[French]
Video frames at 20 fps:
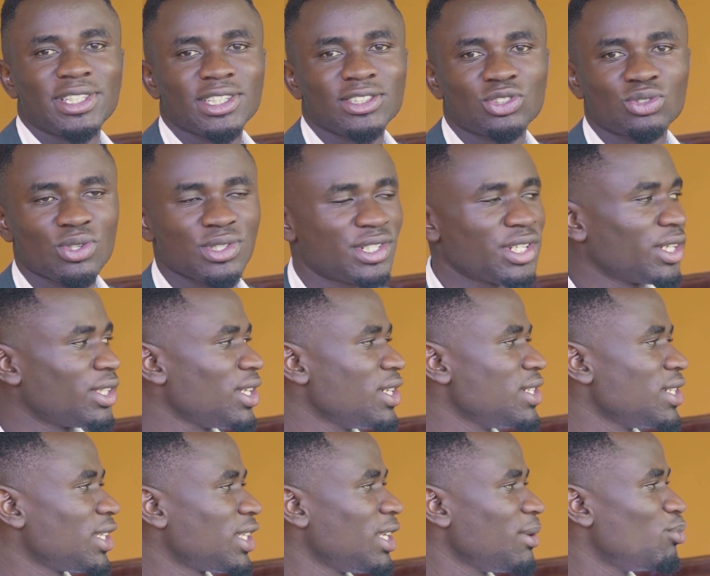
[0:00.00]
peut-être
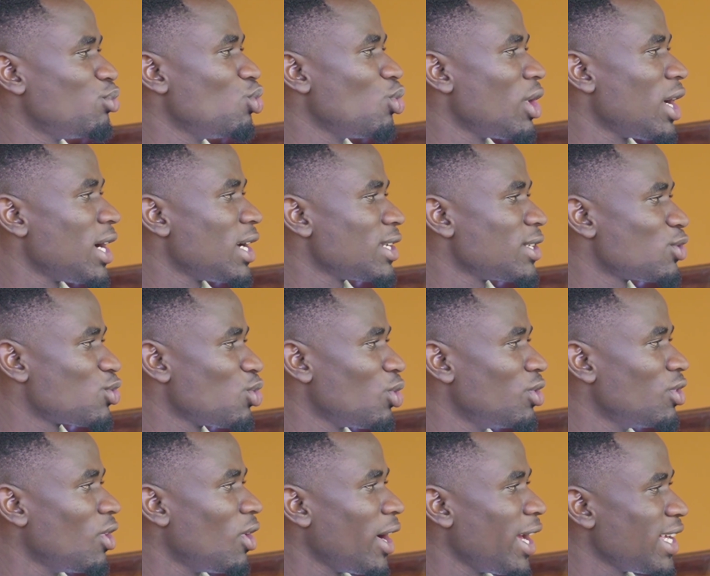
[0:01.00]
certaines équipes de la
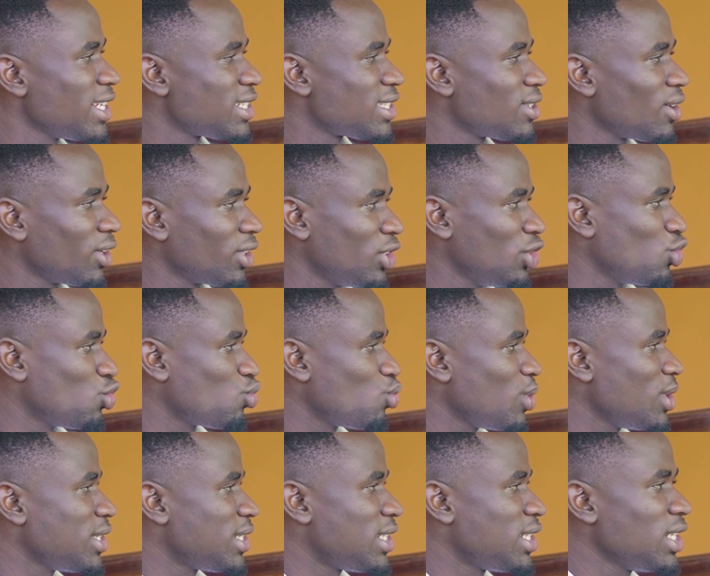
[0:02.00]
zone Est qui
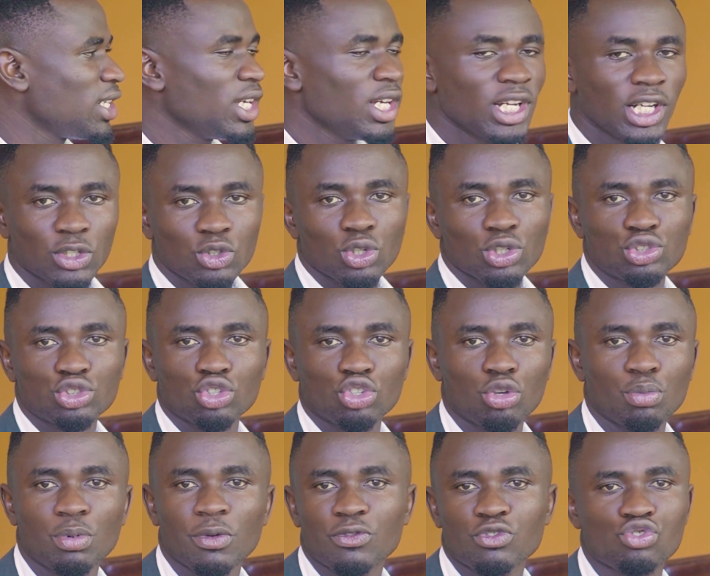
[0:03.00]
jouent ici, d'autres
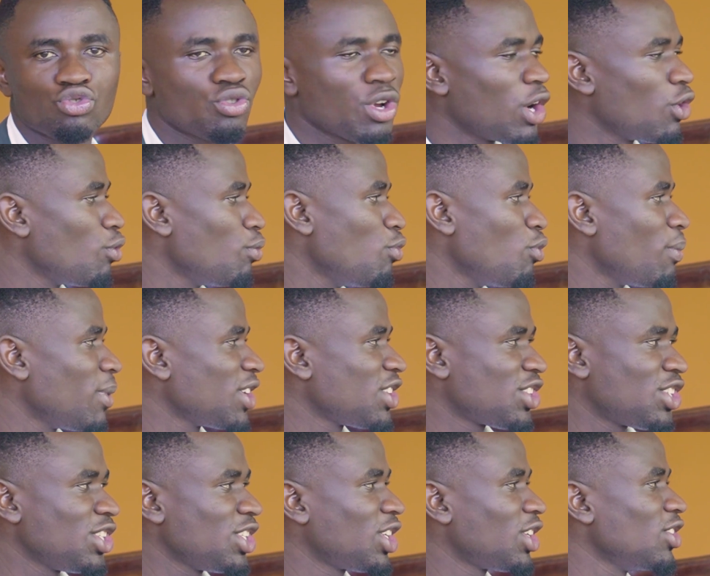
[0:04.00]
qui peuvent jouer à
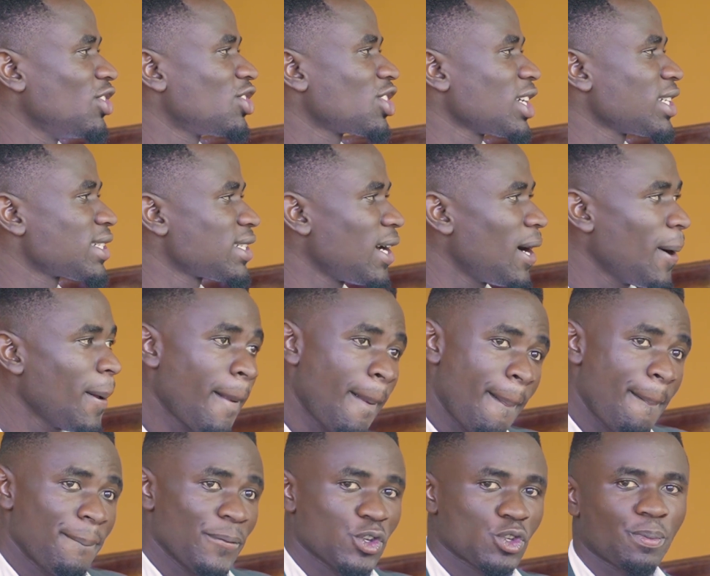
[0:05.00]
Lubumbashi, Kinshasa.
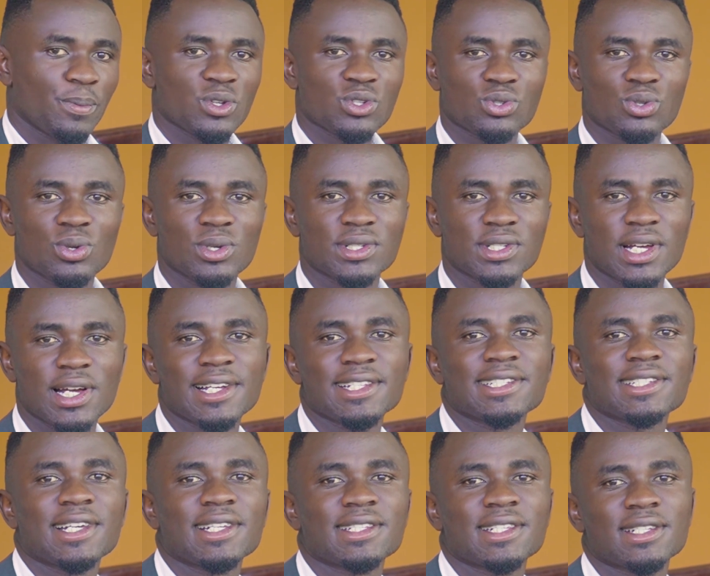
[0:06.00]
Je pense que ça,
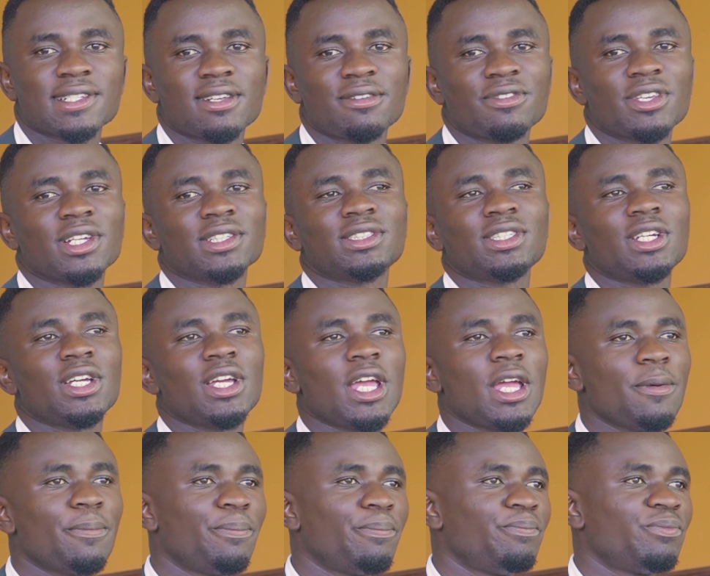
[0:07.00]
ça, ça, ça viendrait
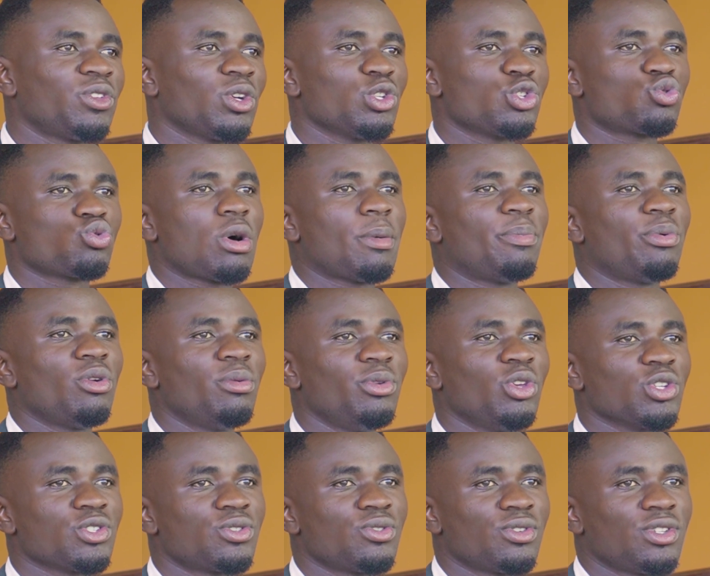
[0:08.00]
tant soit peu,
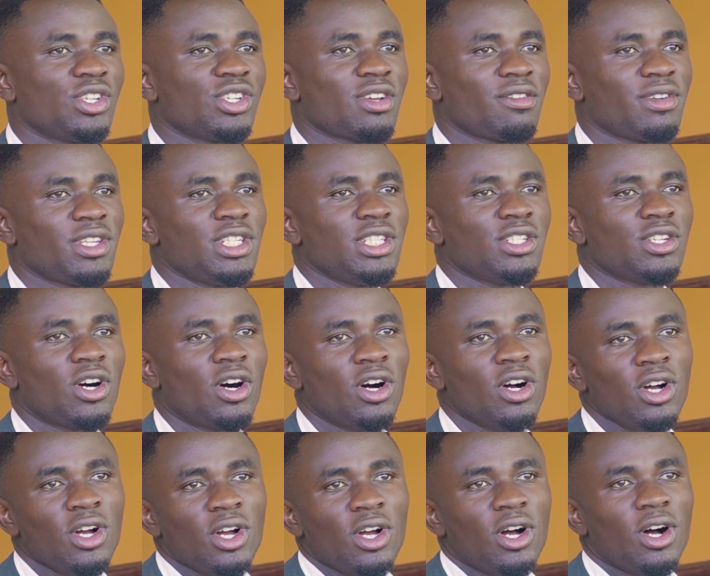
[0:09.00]
bien sûr, déjà venir euh,
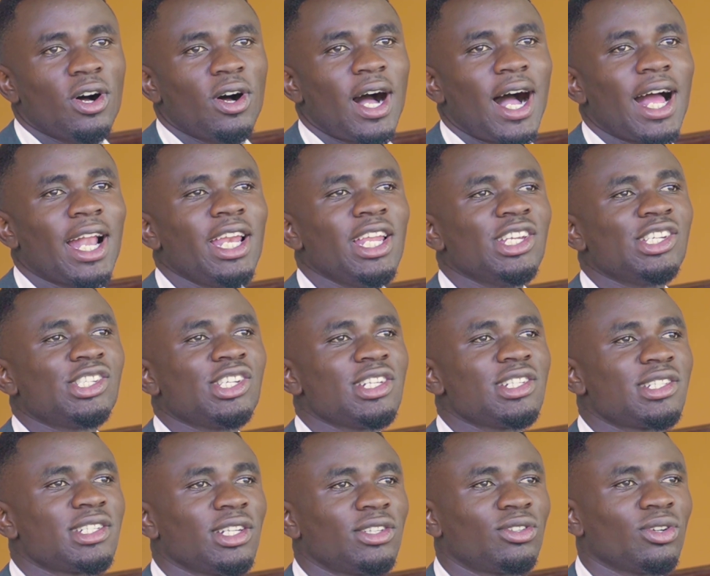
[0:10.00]
euh,
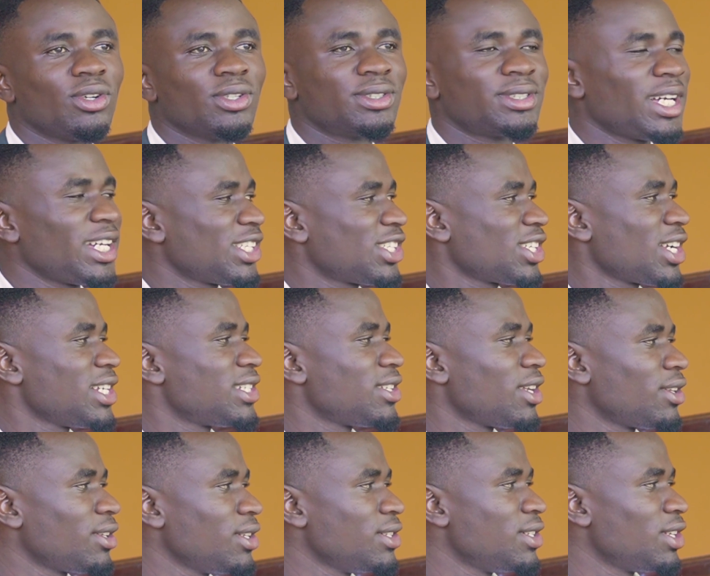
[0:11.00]
alléger cette euh, tâche à
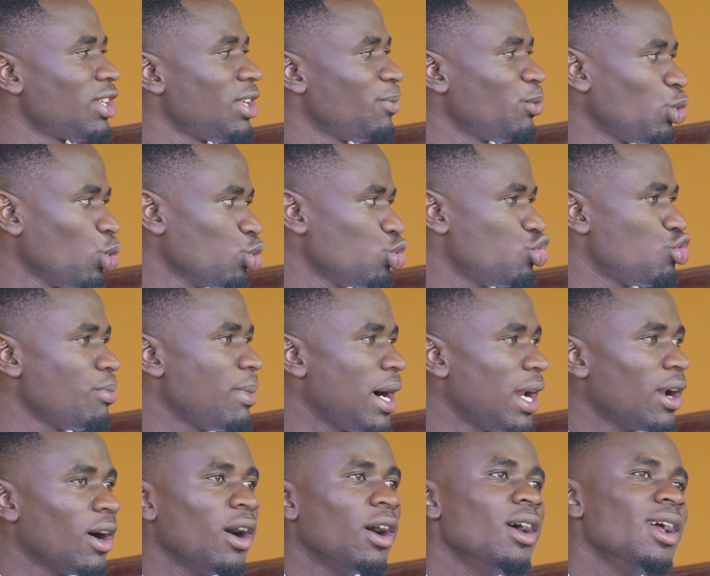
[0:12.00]
certaines équipes qui ont du
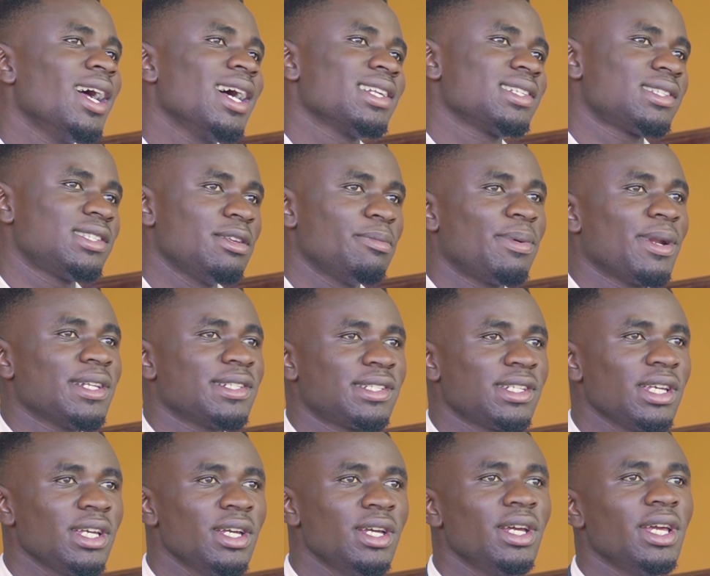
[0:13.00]
mal à, se
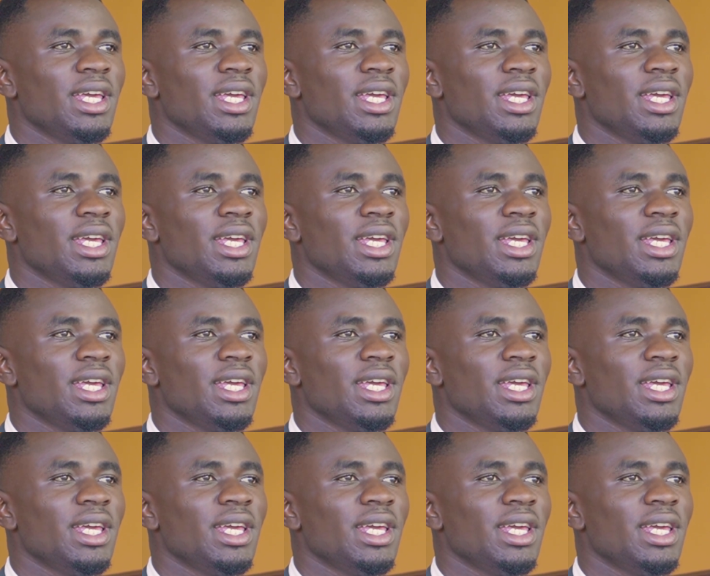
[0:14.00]
déplacer.